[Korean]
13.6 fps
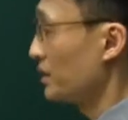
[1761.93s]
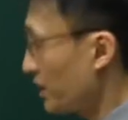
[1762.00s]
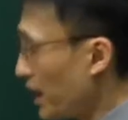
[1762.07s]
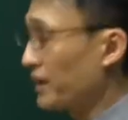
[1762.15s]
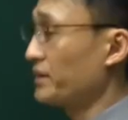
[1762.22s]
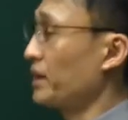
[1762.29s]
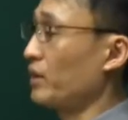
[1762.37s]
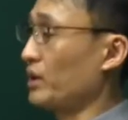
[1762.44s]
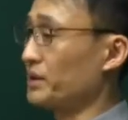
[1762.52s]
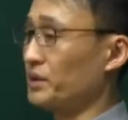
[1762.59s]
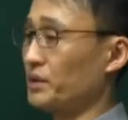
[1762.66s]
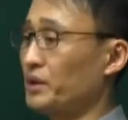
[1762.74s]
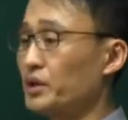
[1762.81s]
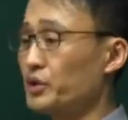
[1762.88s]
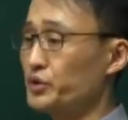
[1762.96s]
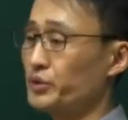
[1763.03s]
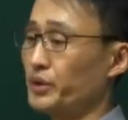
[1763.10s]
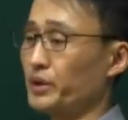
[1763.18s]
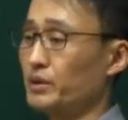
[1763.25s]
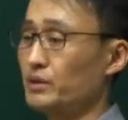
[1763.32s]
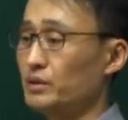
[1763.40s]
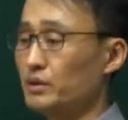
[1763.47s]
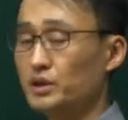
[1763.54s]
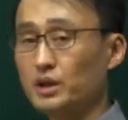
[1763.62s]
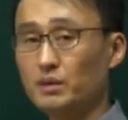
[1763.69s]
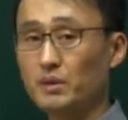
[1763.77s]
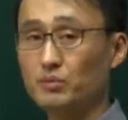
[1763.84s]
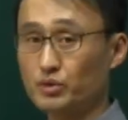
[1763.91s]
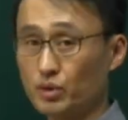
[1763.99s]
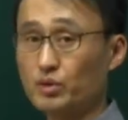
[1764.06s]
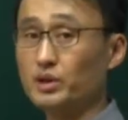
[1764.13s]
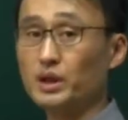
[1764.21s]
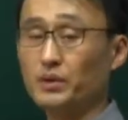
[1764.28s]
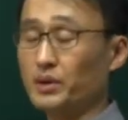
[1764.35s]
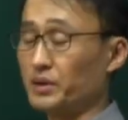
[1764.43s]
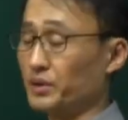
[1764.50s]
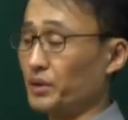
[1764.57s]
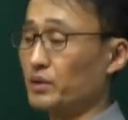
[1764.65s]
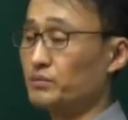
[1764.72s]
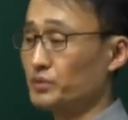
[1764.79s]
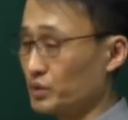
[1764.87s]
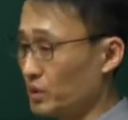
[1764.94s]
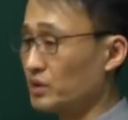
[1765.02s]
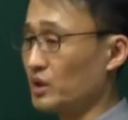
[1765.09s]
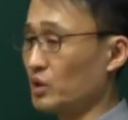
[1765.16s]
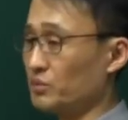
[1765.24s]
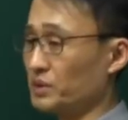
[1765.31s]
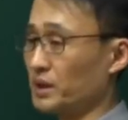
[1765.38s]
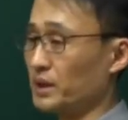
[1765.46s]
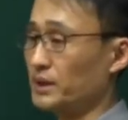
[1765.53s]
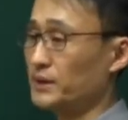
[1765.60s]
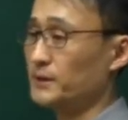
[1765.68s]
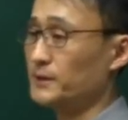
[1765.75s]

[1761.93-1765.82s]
이렇게 간단해 과태료 이렇게 쉬워요. 시험에 무조건 나와 그리고 무조건 나옵니다.